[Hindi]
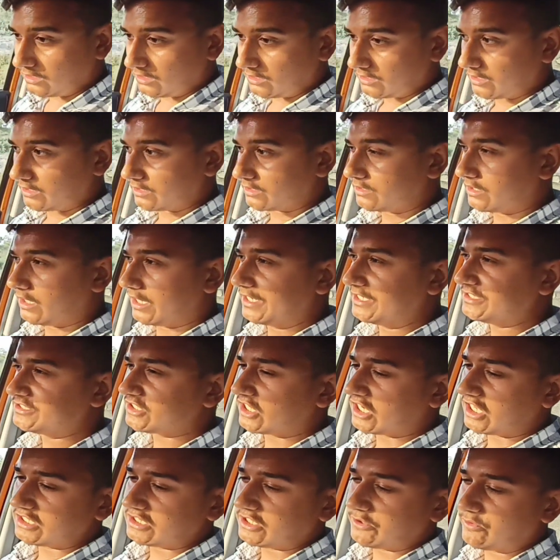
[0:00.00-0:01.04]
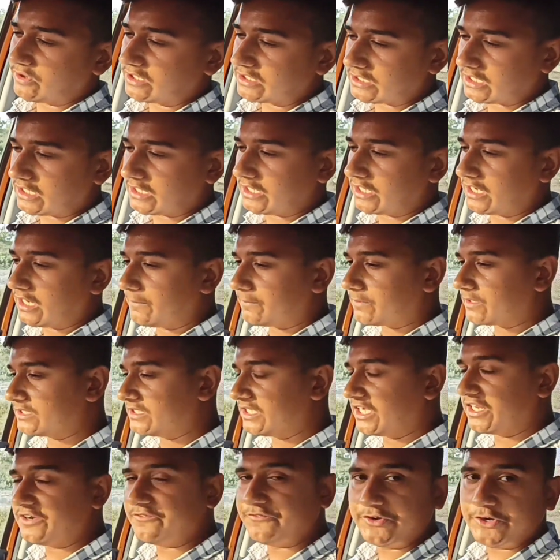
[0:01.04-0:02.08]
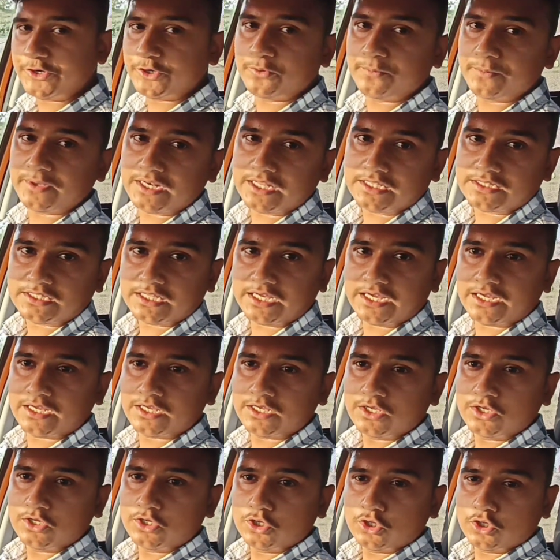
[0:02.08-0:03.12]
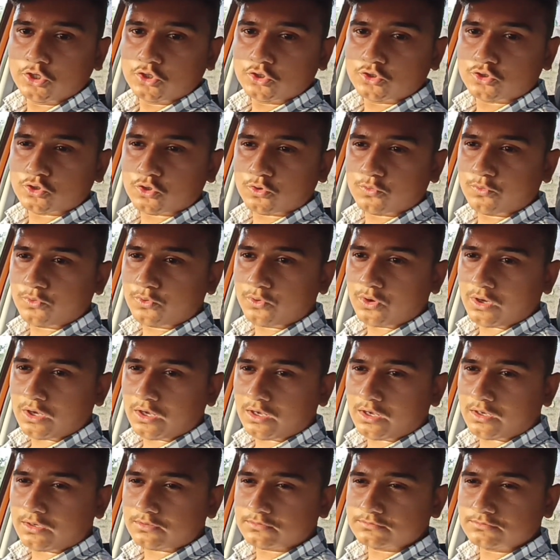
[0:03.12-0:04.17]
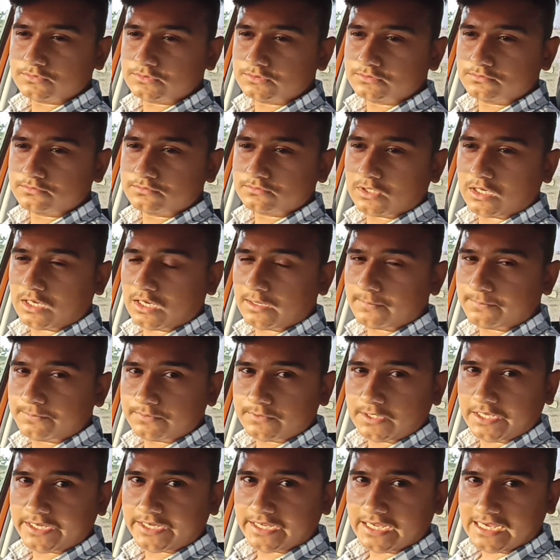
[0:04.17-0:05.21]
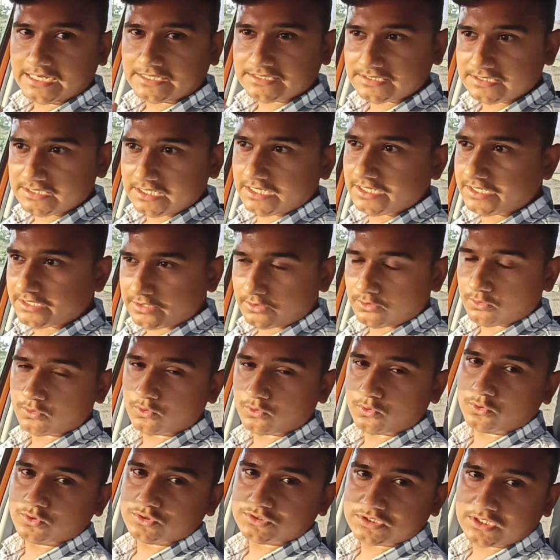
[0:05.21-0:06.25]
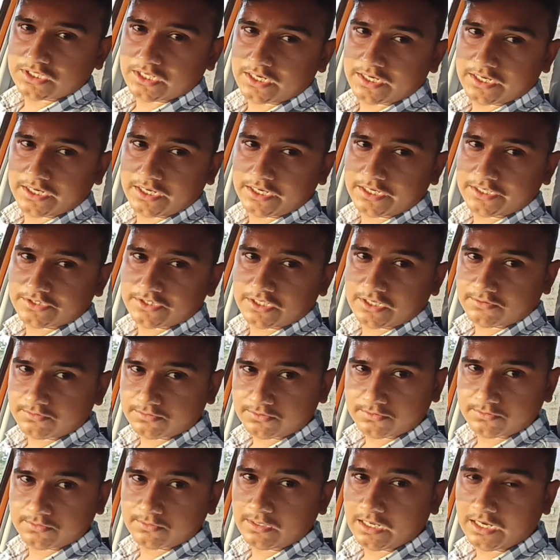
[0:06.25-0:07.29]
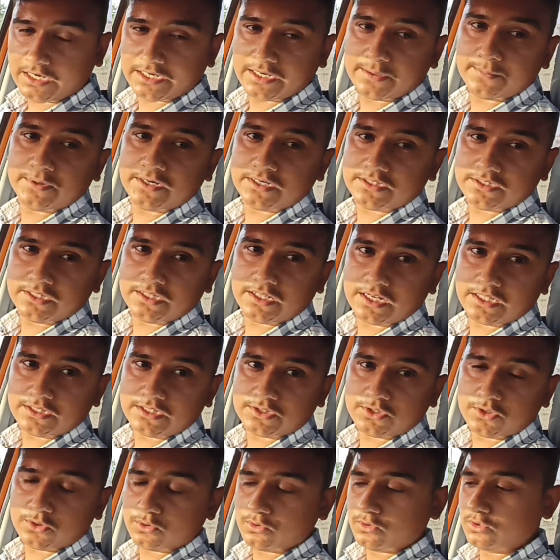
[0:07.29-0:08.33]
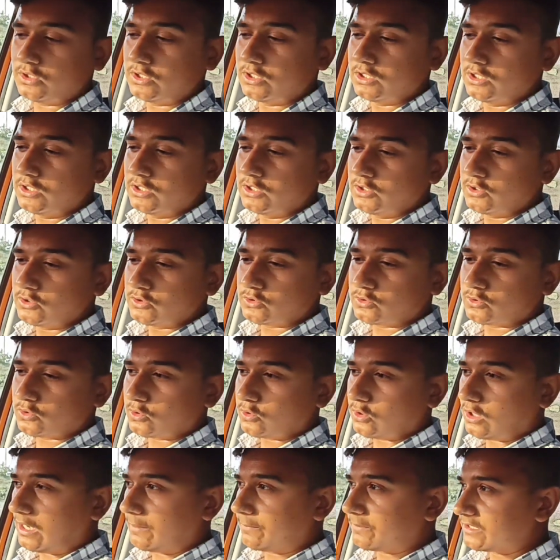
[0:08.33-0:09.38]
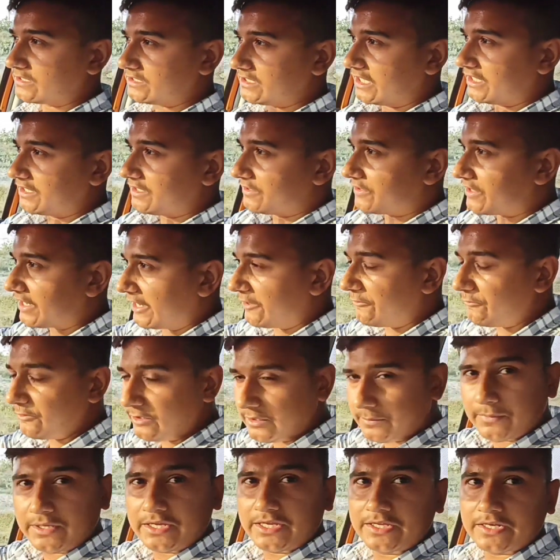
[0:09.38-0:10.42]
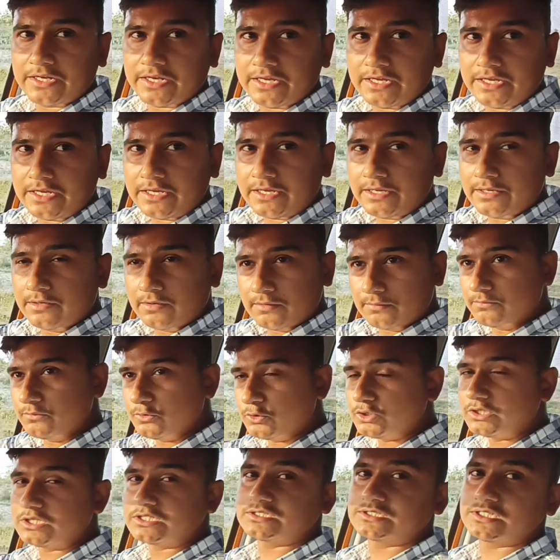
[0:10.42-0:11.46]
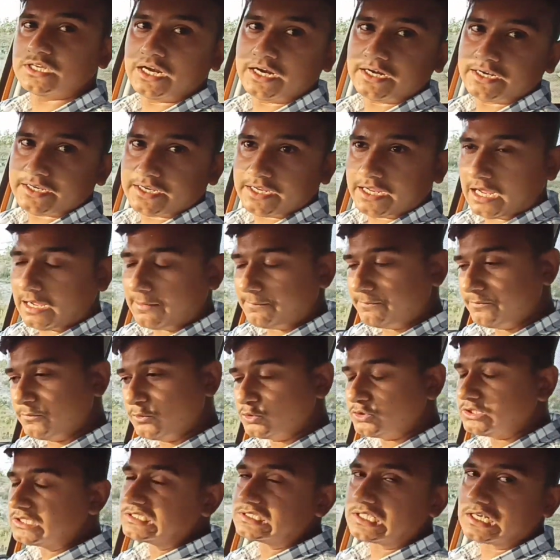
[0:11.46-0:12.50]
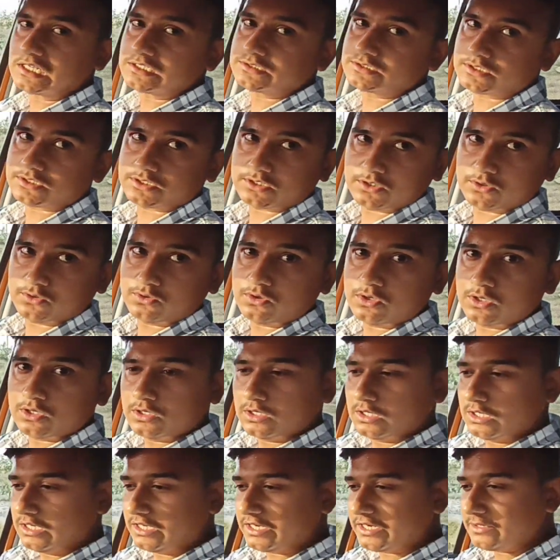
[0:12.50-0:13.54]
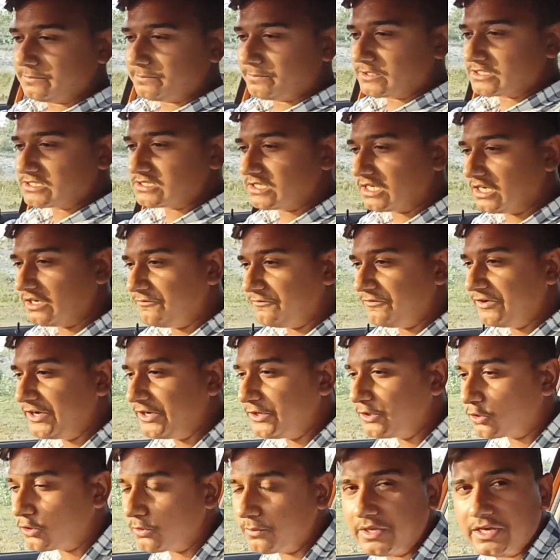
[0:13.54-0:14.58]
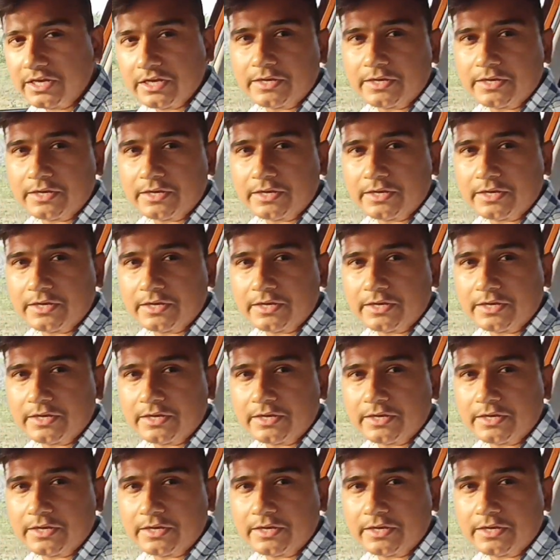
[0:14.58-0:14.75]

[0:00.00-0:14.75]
अगर गाड़ी चलाते वक्त अगर आपका ध्यान वीडियो में रहता है तो वो आप एक एक्सीडेंट को कोज करने की तरफ आगे बढ़ते रहते हो तो आप ध्यान ड्राइविंग में ही रहे म्यूजिक से हट के आप म्यूजिक चला सकते हो लेकिन पर्सनली वीडियो को मैं